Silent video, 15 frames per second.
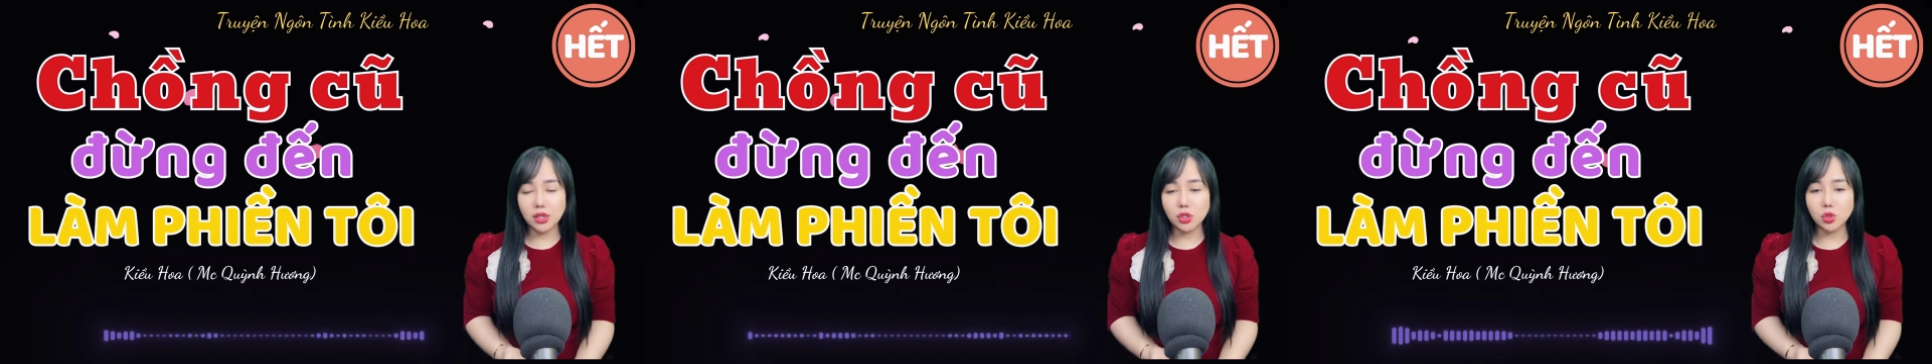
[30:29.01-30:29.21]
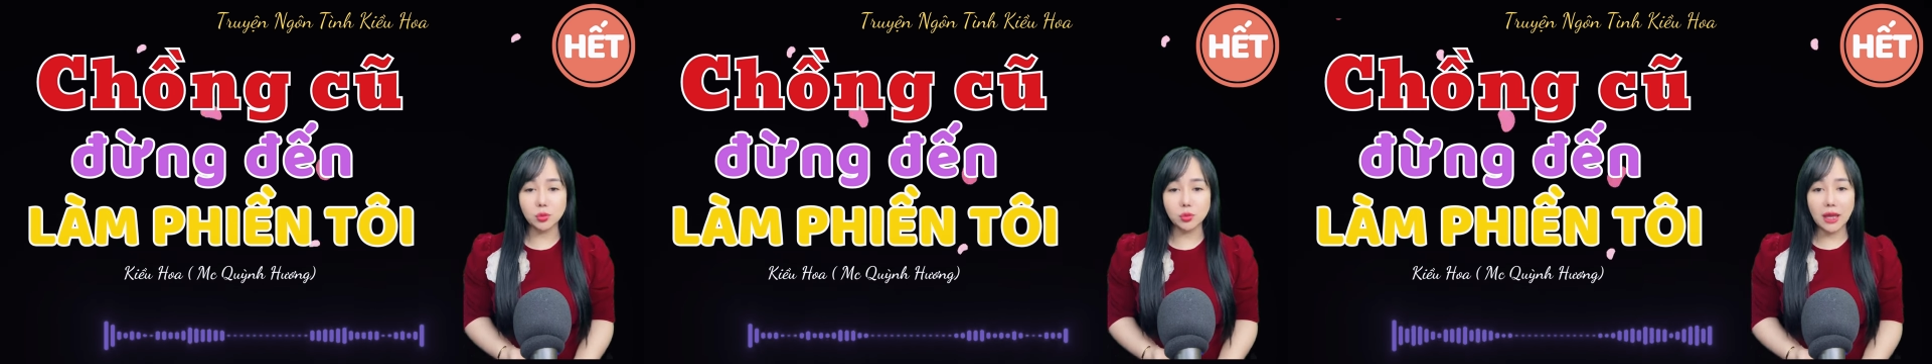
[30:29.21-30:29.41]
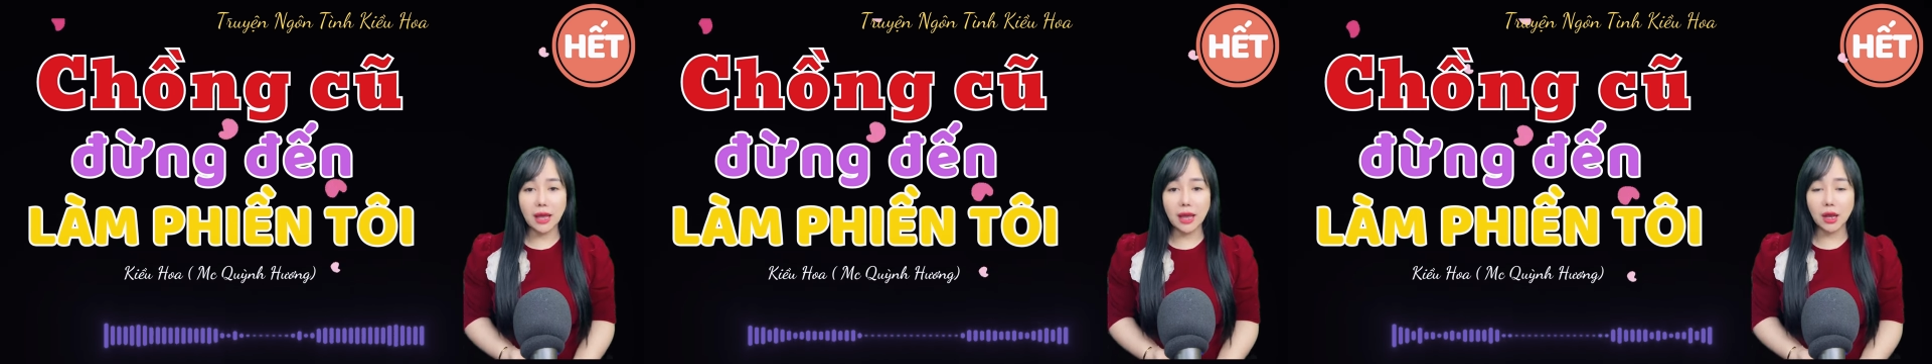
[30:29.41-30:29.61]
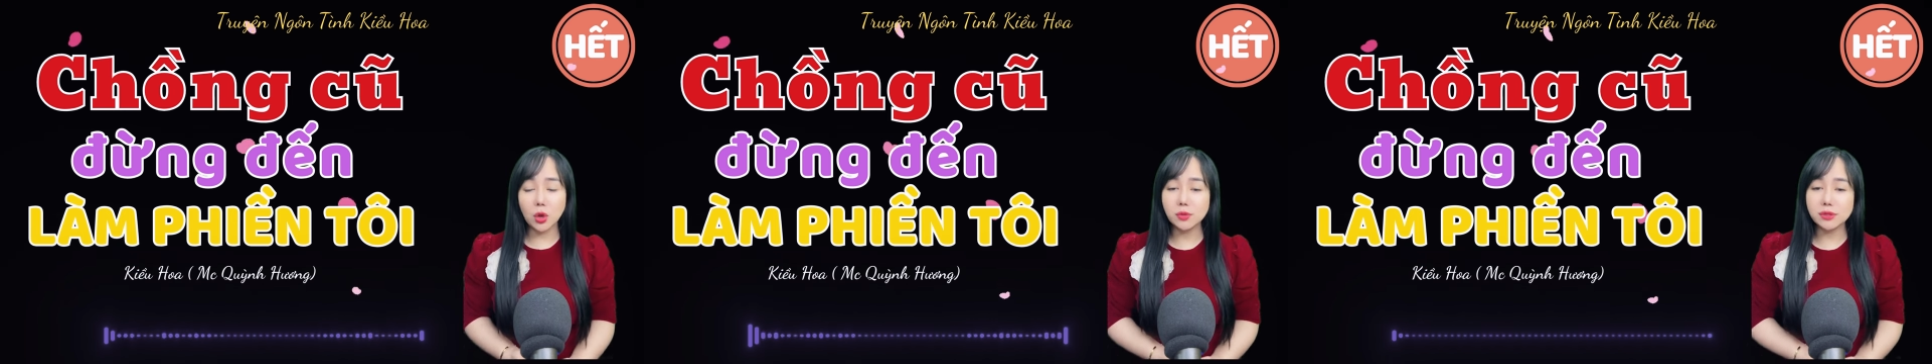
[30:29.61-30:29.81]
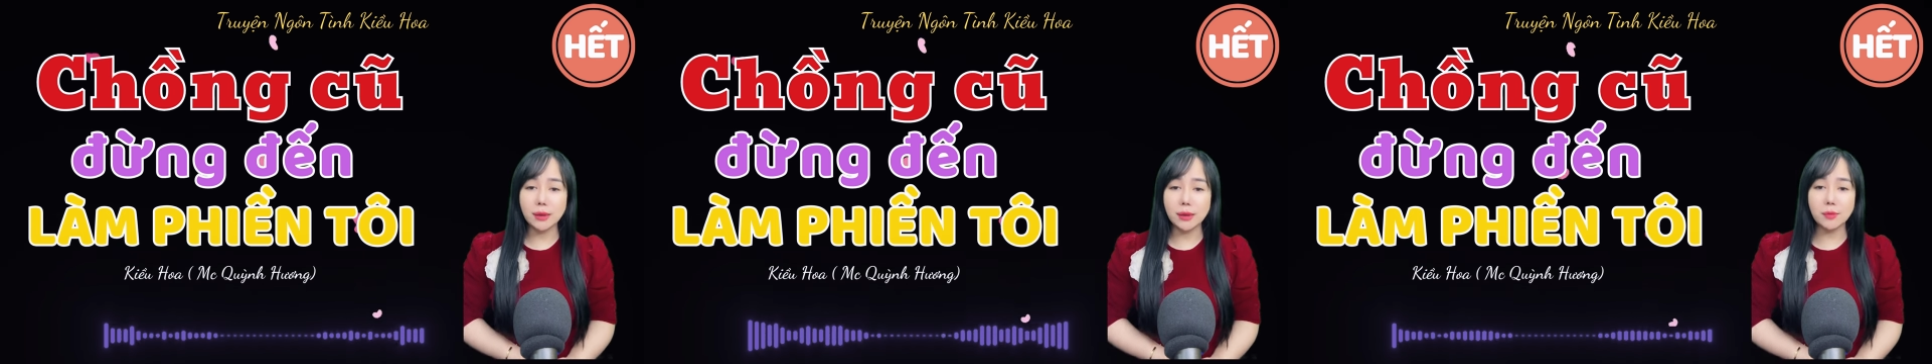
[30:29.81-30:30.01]
Không ít hơn
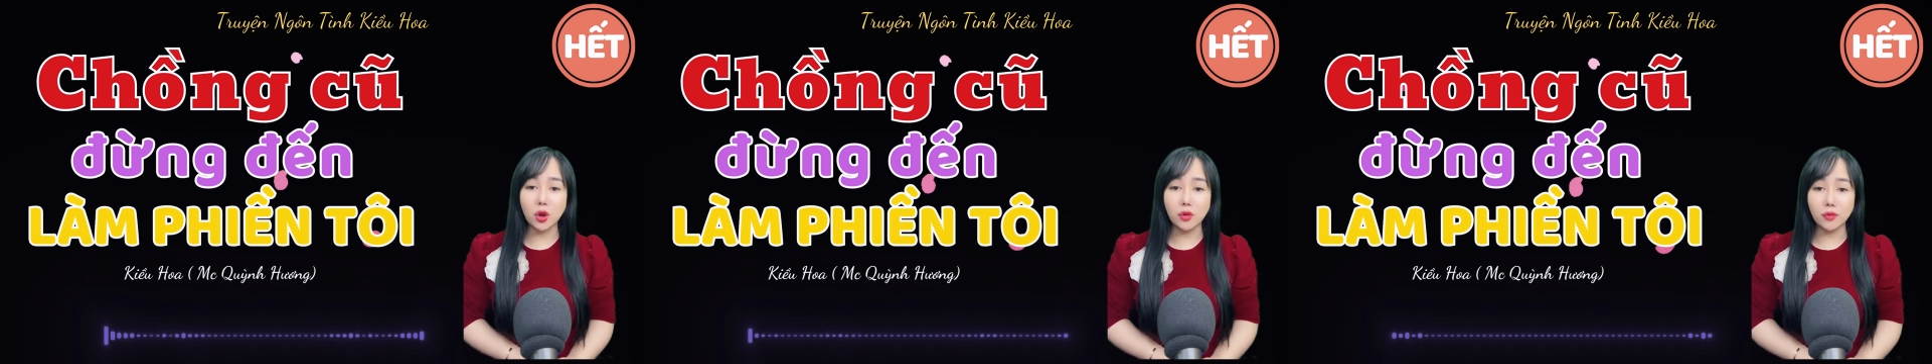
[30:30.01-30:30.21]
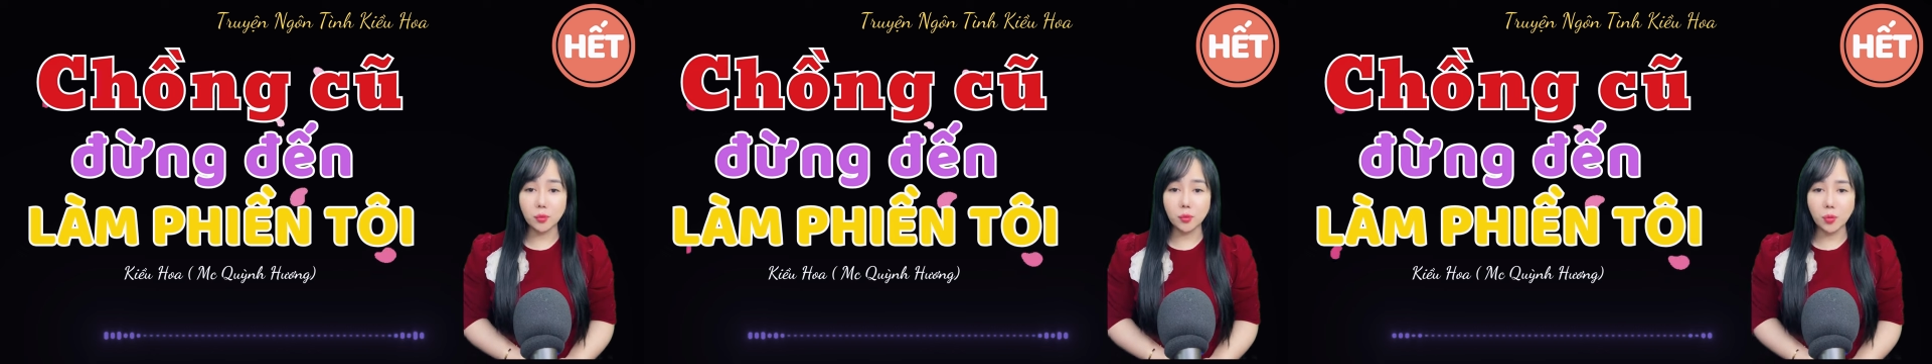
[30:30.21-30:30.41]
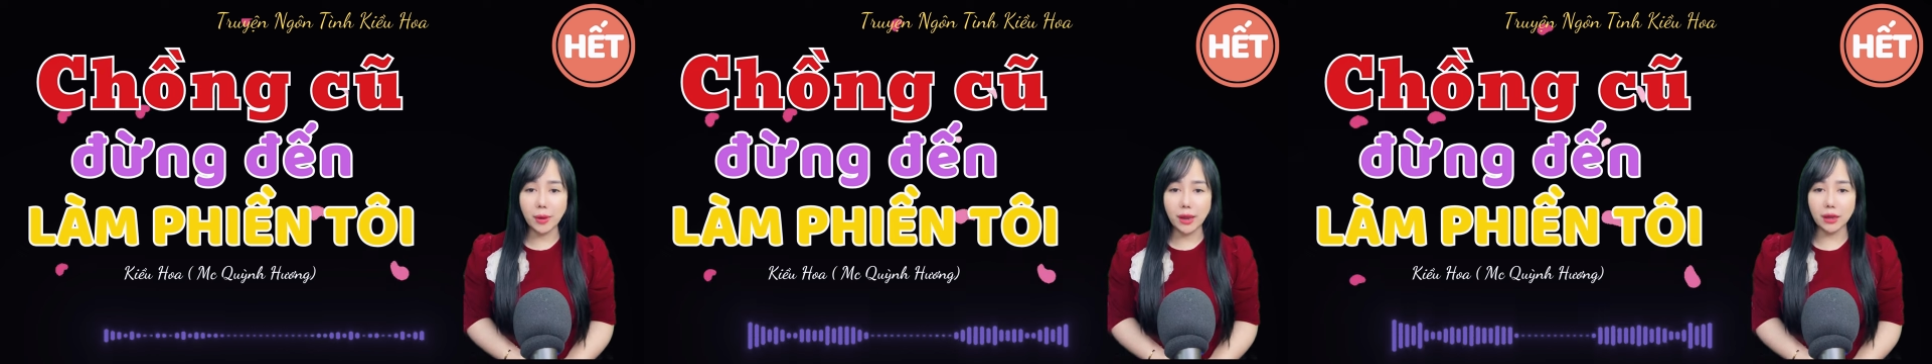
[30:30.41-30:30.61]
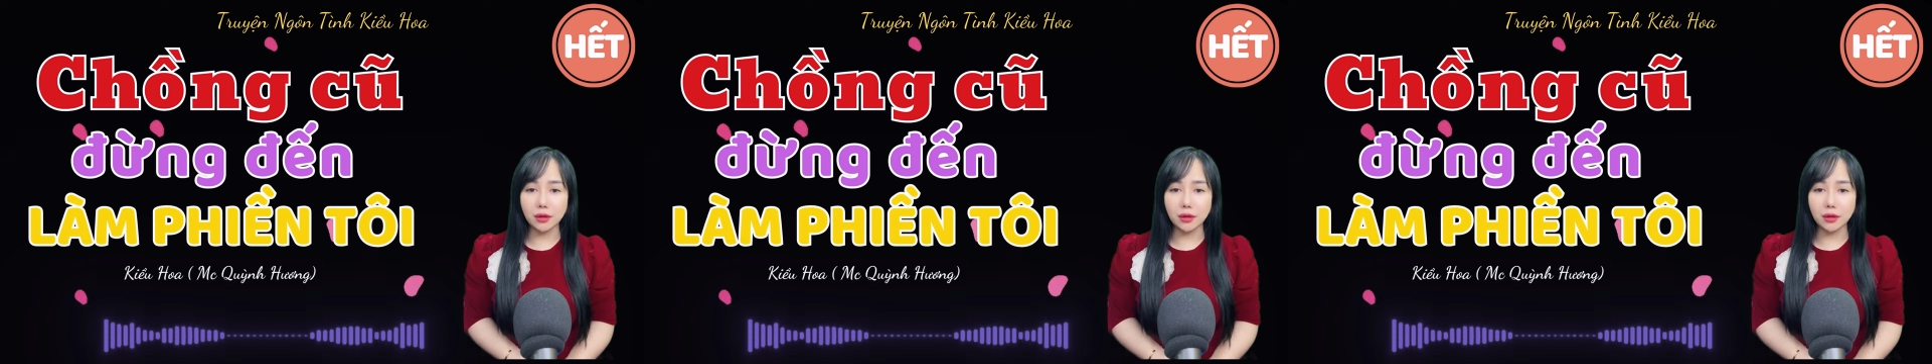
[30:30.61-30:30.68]
một lần, Hứa